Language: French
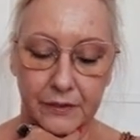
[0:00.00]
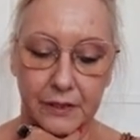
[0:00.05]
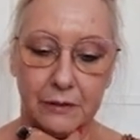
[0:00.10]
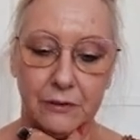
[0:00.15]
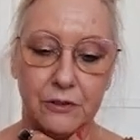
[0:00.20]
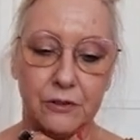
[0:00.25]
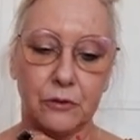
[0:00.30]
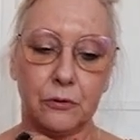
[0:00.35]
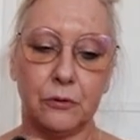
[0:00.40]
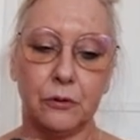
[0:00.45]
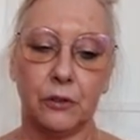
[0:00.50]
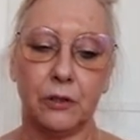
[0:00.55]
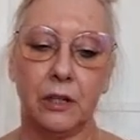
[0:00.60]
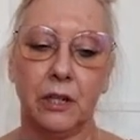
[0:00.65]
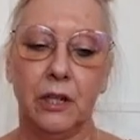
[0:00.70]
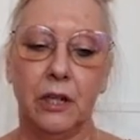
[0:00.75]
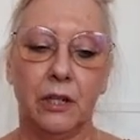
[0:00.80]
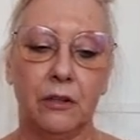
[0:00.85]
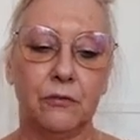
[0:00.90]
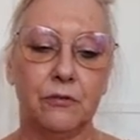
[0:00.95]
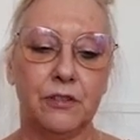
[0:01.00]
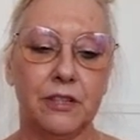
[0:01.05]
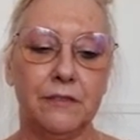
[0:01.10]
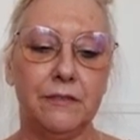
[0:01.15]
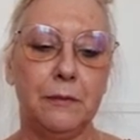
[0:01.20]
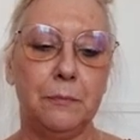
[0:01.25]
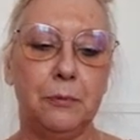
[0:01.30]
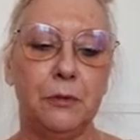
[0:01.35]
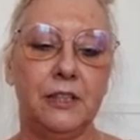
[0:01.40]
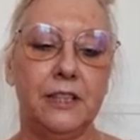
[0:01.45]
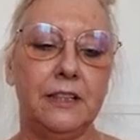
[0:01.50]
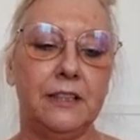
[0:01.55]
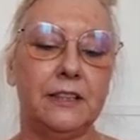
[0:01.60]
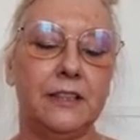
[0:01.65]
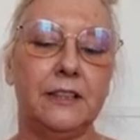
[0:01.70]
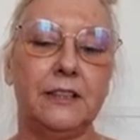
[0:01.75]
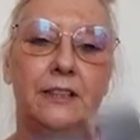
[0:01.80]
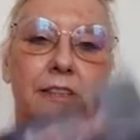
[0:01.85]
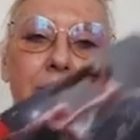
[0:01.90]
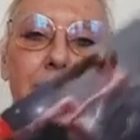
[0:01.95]
Parce que vous avez peut-être
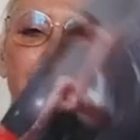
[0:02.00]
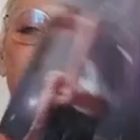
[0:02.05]
été